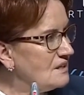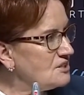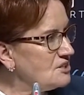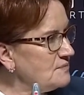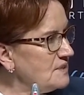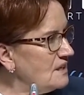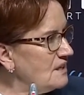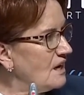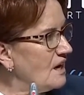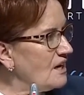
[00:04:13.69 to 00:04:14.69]
Şimdi
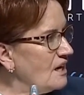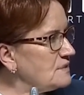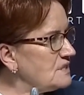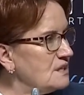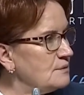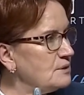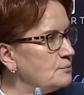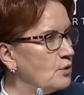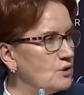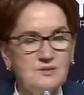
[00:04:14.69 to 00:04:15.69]
aramızda bir
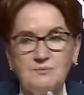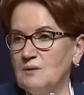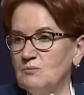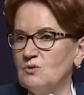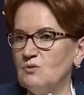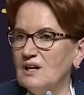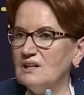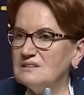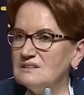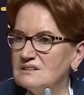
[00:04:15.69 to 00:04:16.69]
polis memuru var.